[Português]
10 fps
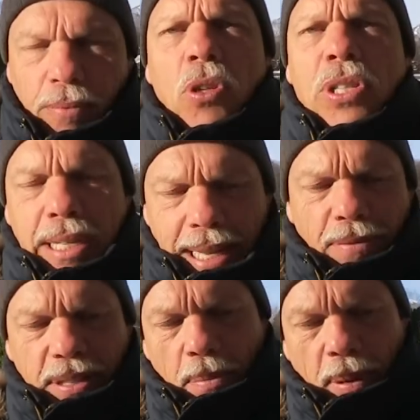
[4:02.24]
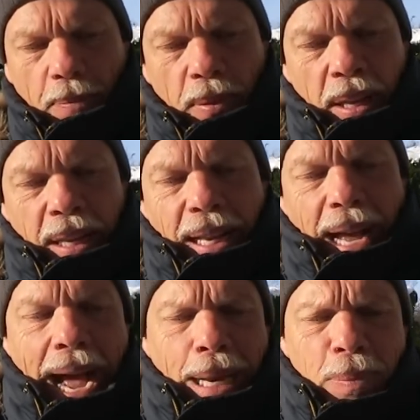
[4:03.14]
vocês devem saber.
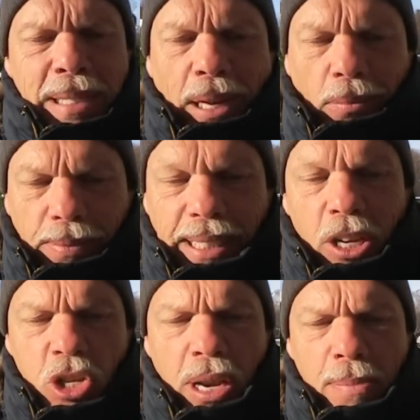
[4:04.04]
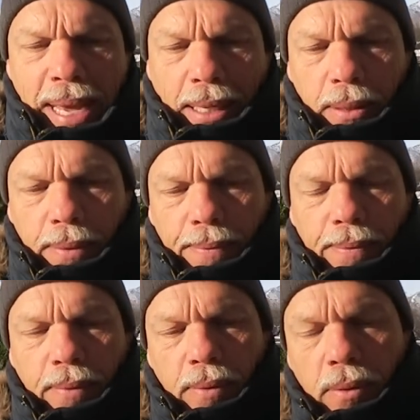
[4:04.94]
A admissão de Angela Merkel
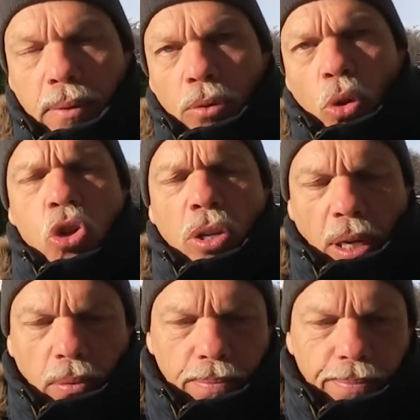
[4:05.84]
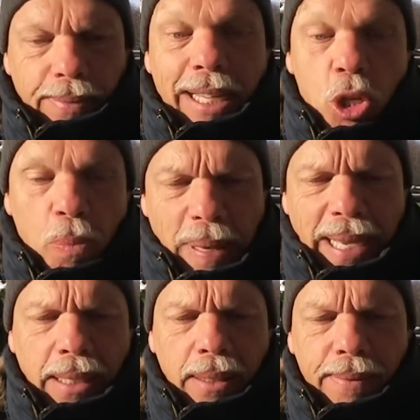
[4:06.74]
no jornal The
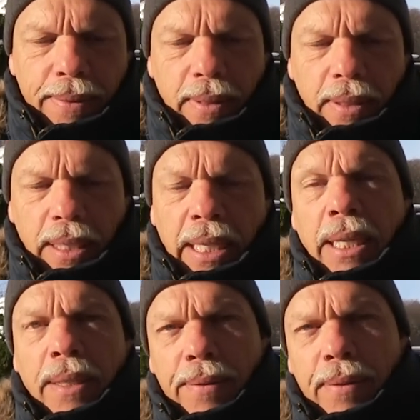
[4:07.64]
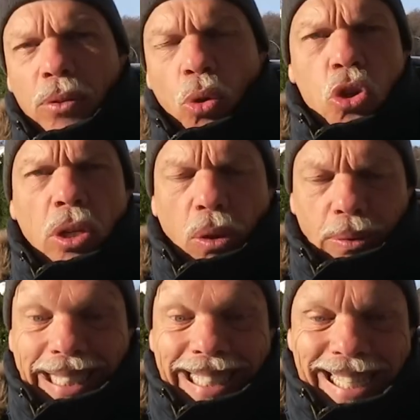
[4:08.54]
Spiegel e no jornal
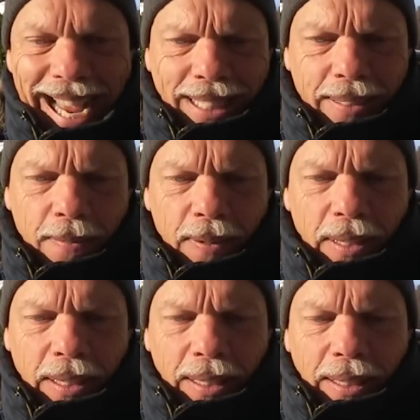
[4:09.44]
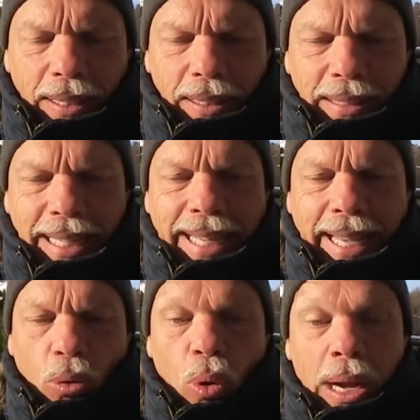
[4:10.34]
Die Zeit de
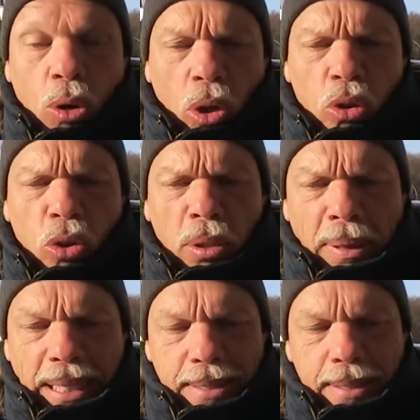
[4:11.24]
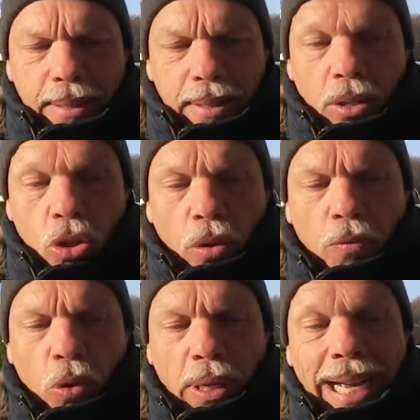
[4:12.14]
que o acordo de Minsk só
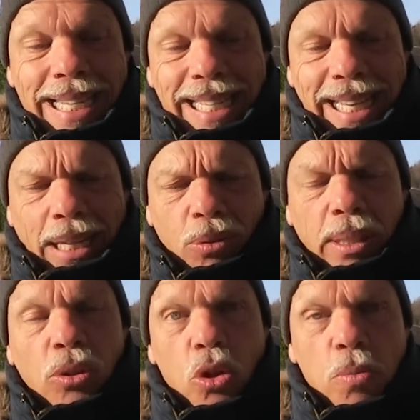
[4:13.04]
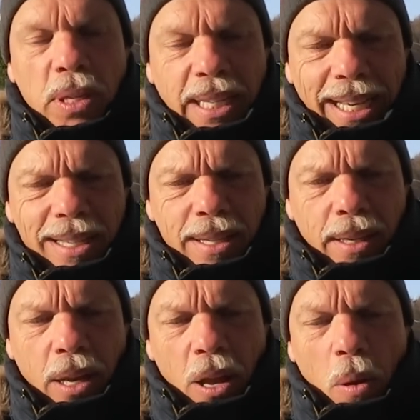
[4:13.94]
foi assinado em
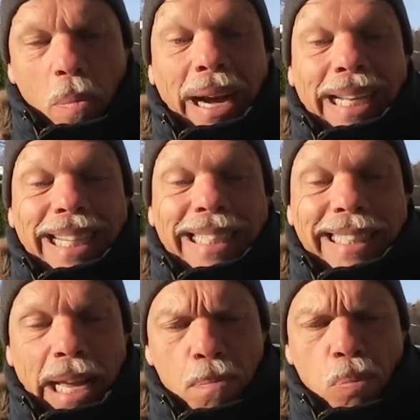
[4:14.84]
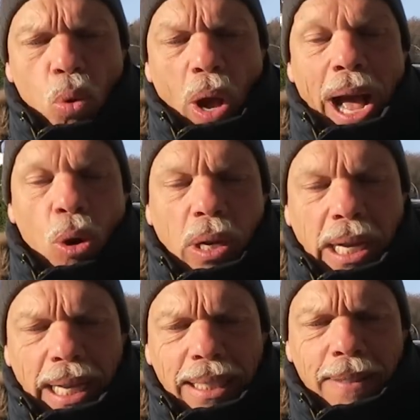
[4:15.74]
2015 para dar tempo à
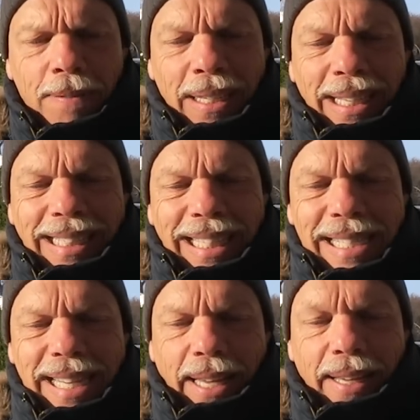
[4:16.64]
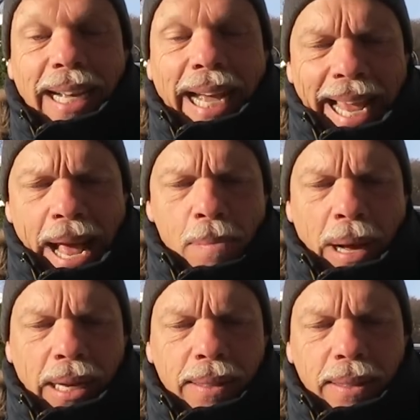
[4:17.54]
Ucrânia de se
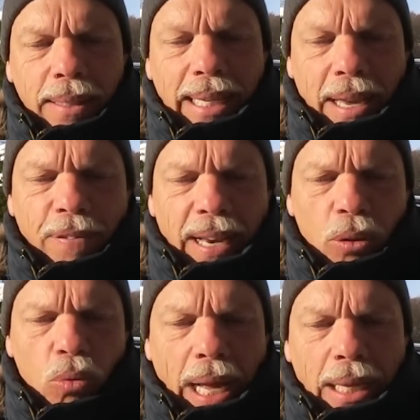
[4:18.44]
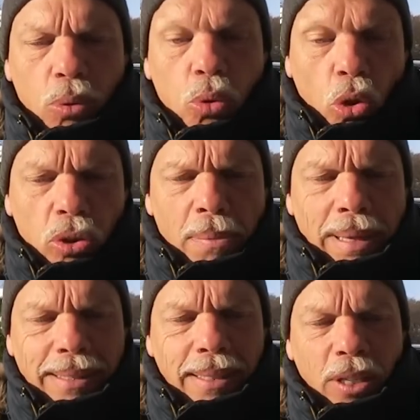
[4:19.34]
rearmar revela um lado
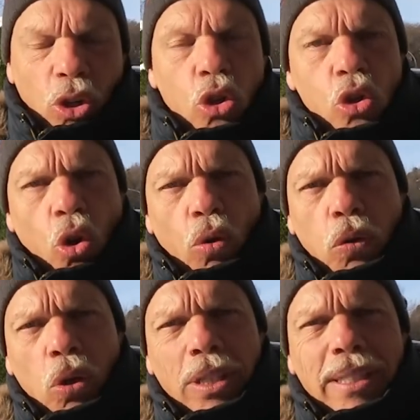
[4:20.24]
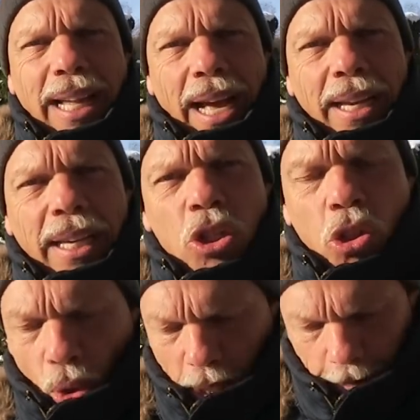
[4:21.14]
totalmente novo da
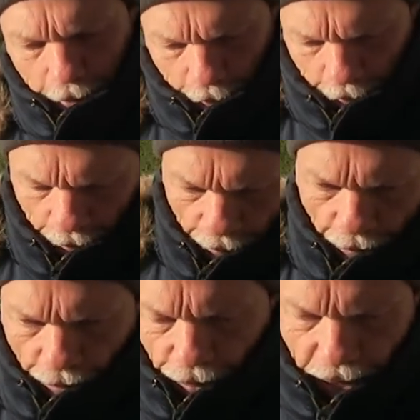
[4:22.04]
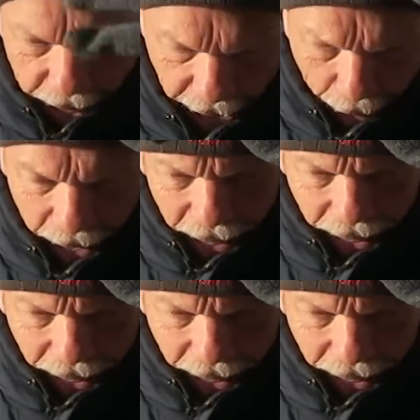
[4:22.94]
história. Sabe?